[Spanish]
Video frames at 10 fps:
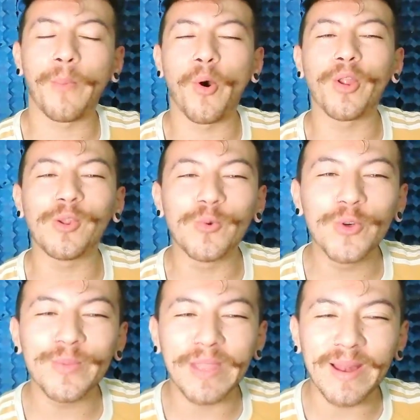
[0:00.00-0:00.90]

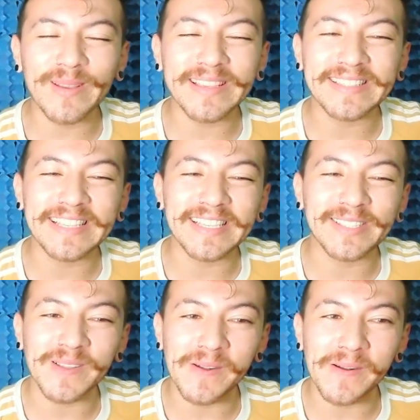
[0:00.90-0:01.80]
Boludo, mira lo que es
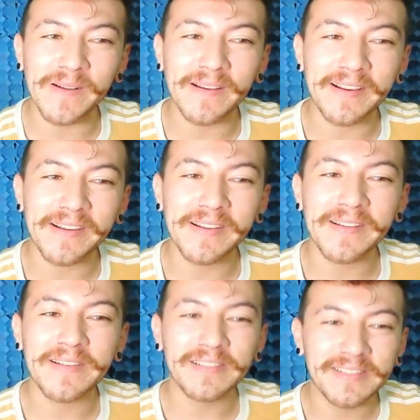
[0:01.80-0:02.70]
eso.
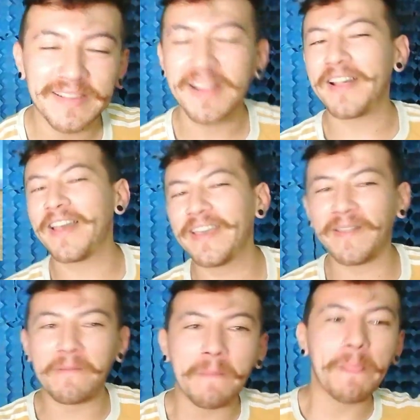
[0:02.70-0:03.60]
Hey.